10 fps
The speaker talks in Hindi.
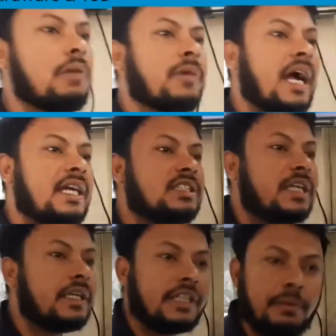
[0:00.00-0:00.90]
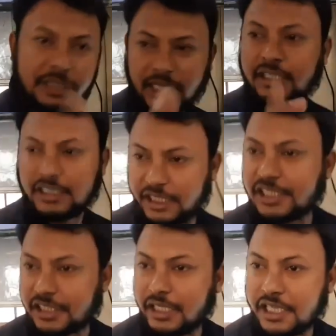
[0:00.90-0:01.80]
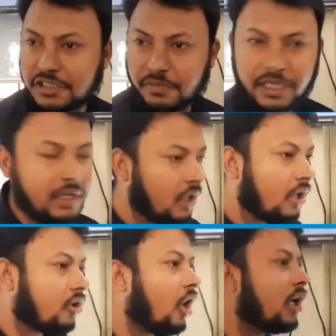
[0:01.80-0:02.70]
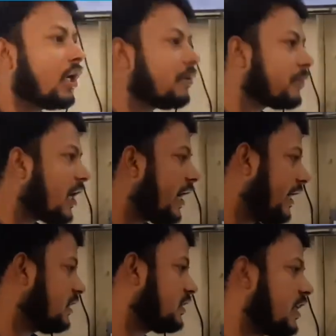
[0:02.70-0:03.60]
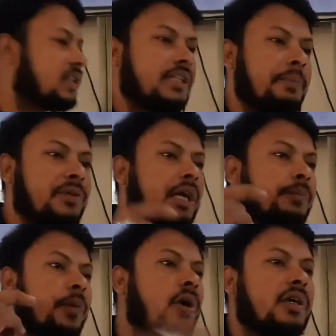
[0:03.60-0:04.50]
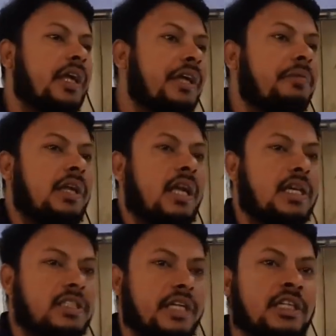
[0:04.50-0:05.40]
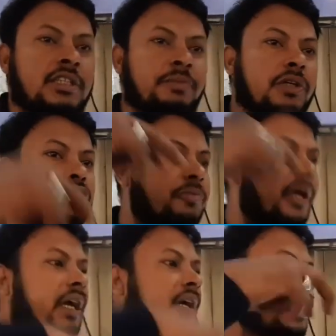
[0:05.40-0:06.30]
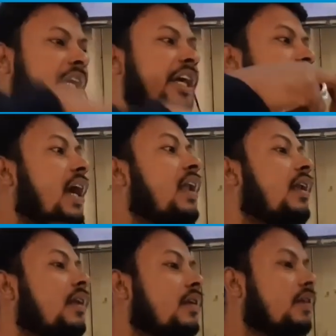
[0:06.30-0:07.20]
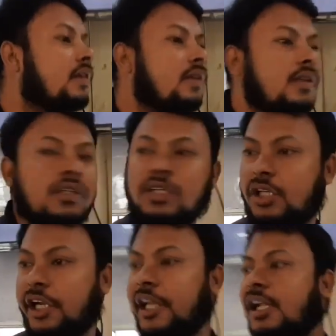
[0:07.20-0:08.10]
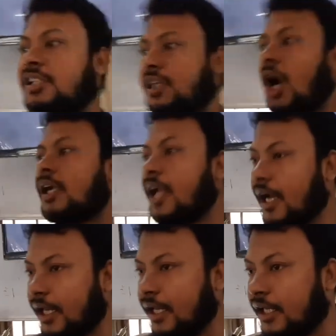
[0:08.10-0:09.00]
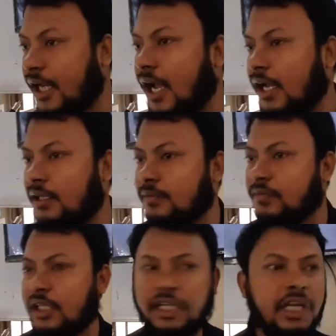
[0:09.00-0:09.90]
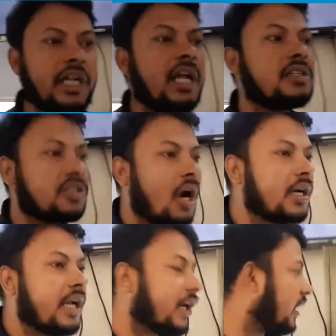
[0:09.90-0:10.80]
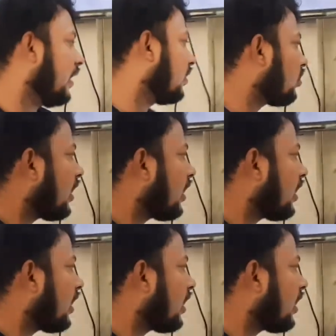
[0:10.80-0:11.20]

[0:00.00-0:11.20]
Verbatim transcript: का हैंडसेट ये बता देते हैं चलिए इसमें कॉलगन का हैंडसेट जब तक पोर्ट नहीं बनाना चाहिए जब तक उसमें ईडीएल ईडीएल शॉर्ट ना करे क्या ईडीएल शॉर्ट ना करे तो